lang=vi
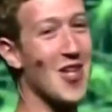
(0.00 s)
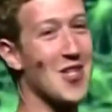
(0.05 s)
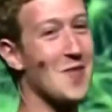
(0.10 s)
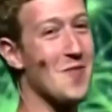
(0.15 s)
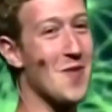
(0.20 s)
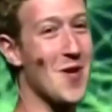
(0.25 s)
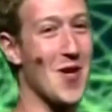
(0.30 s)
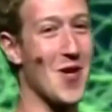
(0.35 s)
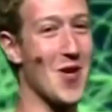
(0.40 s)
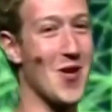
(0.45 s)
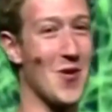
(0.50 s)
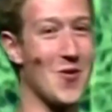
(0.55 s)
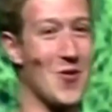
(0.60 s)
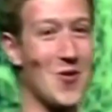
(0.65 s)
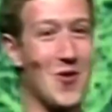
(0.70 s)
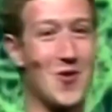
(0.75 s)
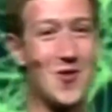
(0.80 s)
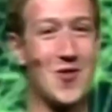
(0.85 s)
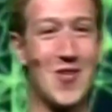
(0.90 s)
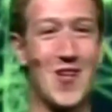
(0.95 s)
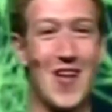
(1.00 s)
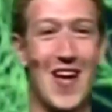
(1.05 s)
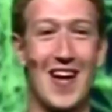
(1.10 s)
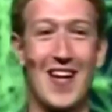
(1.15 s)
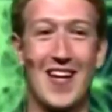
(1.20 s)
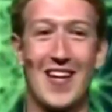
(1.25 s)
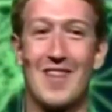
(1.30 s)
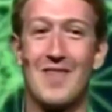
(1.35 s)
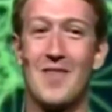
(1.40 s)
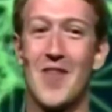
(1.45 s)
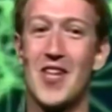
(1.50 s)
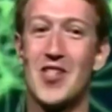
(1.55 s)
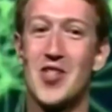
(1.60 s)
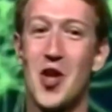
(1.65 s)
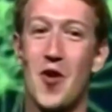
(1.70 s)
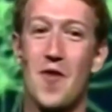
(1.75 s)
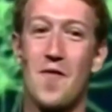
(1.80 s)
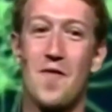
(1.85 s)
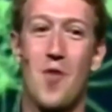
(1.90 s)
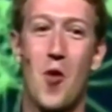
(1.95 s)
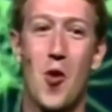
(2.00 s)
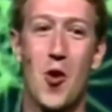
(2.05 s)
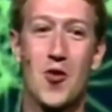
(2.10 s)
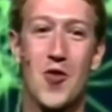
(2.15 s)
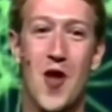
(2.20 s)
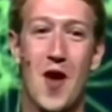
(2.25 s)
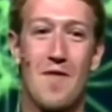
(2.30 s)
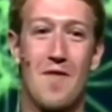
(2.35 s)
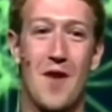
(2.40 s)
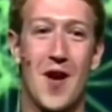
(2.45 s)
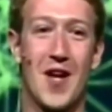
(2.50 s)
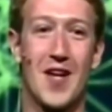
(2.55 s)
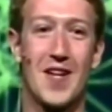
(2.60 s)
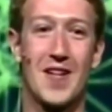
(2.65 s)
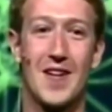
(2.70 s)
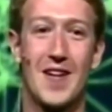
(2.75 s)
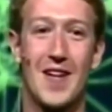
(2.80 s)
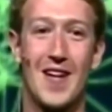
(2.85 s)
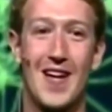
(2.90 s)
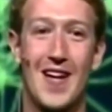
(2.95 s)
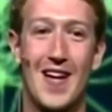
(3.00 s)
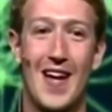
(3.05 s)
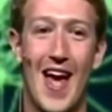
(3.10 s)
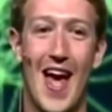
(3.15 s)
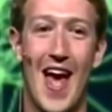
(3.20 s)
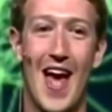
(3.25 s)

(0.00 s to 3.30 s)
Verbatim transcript: Facebook đã ra mắt hàng loạt các dịch vụ mới trong thời gian qua,